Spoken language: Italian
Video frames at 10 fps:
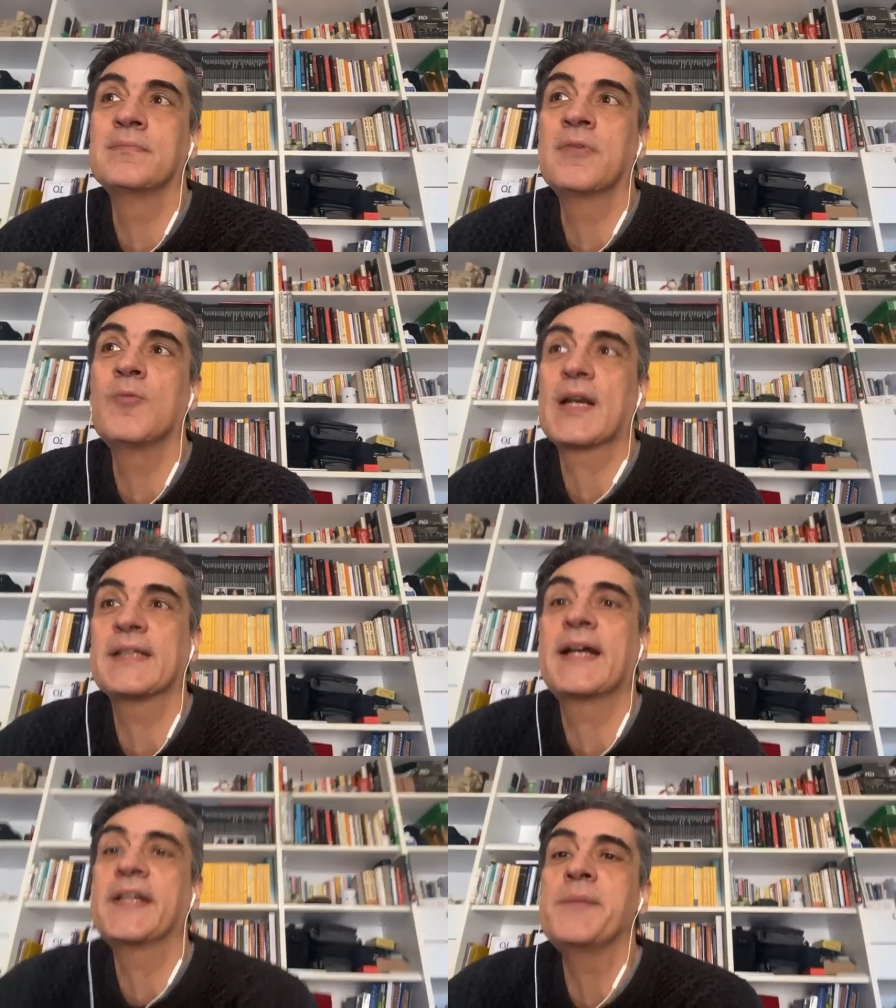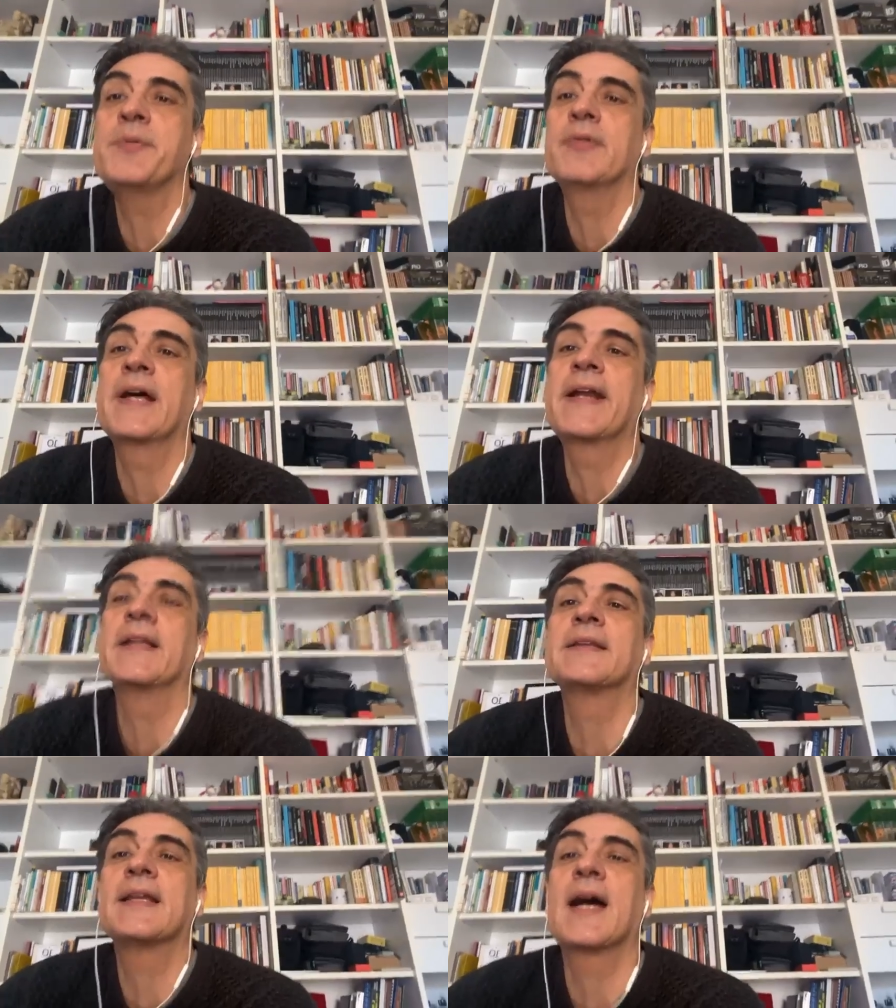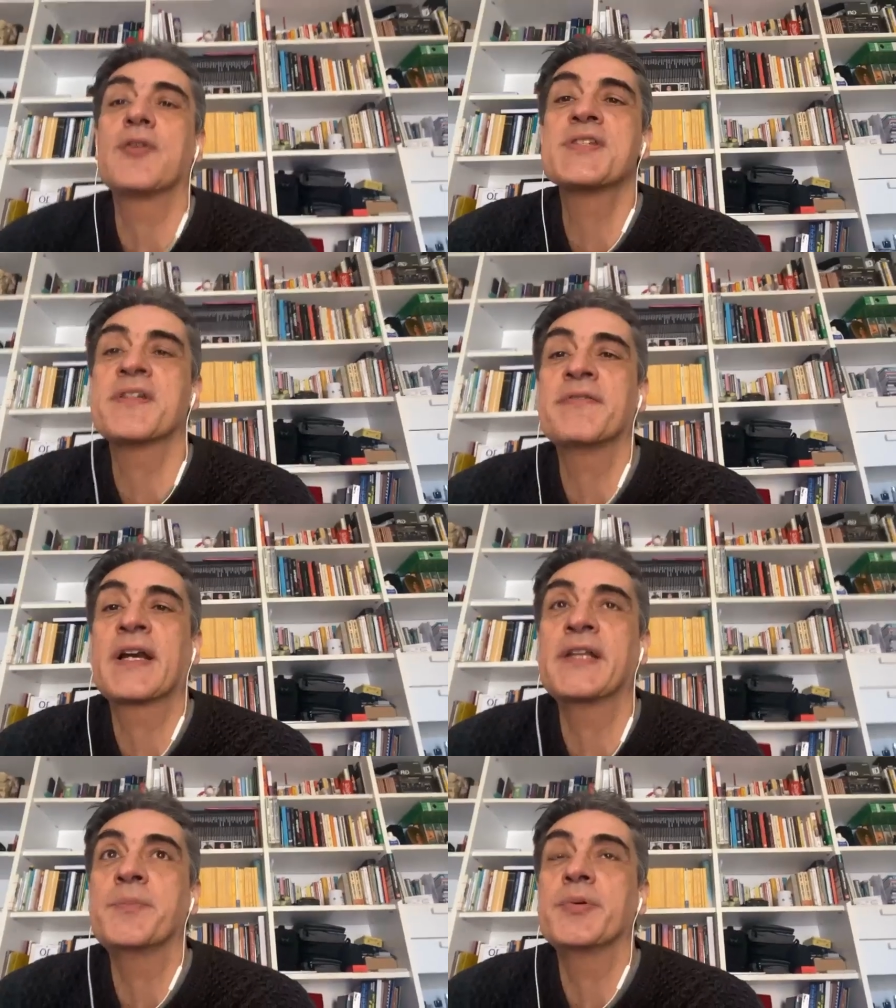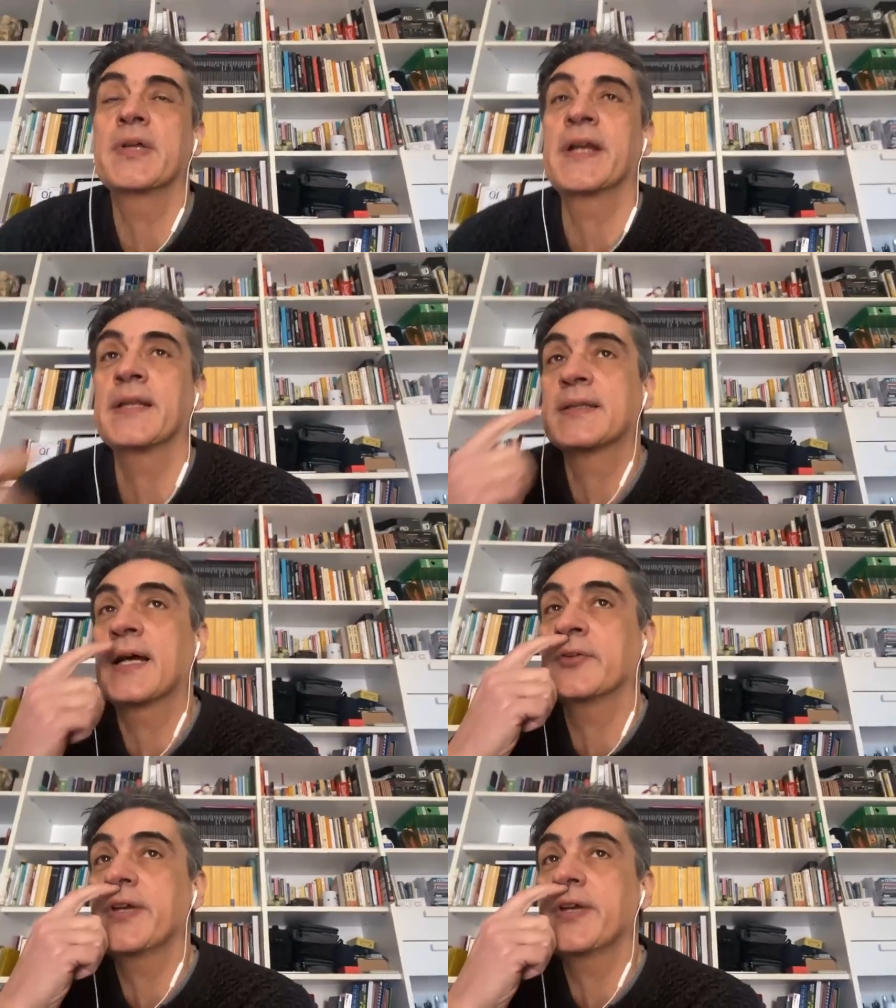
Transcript: guardare di più la realtà, osservare di più la realtà.